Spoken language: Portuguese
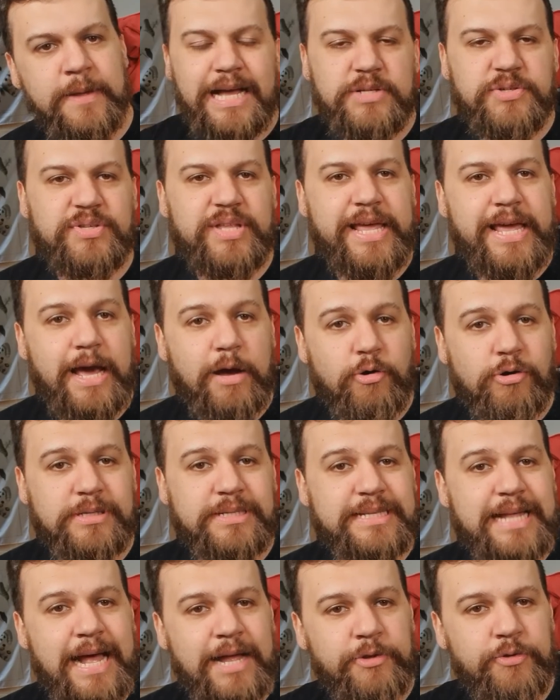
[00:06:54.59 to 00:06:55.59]
Caso tenha
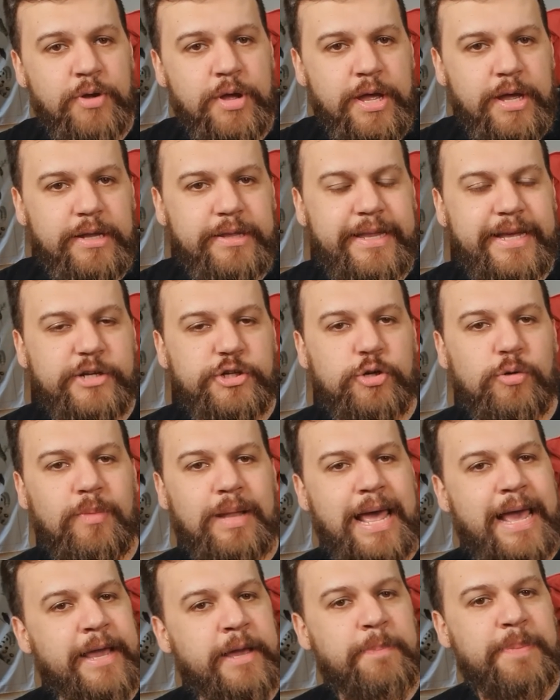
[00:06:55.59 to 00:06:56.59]
gostado, deixa
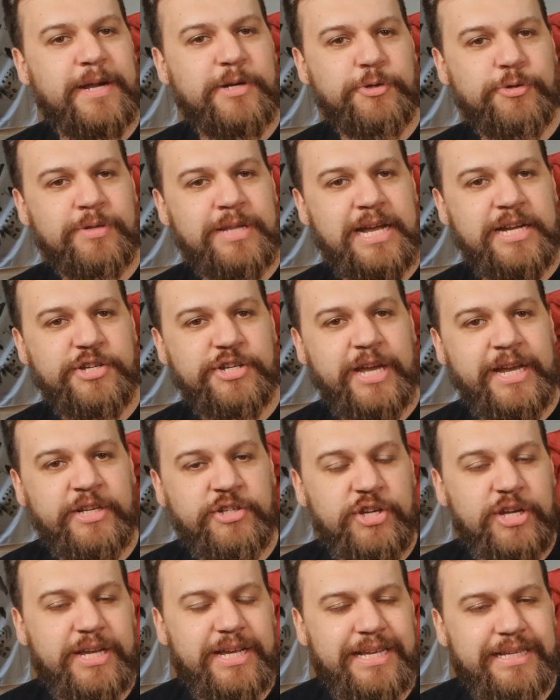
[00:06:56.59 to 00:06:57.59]
um like para ajudar a gente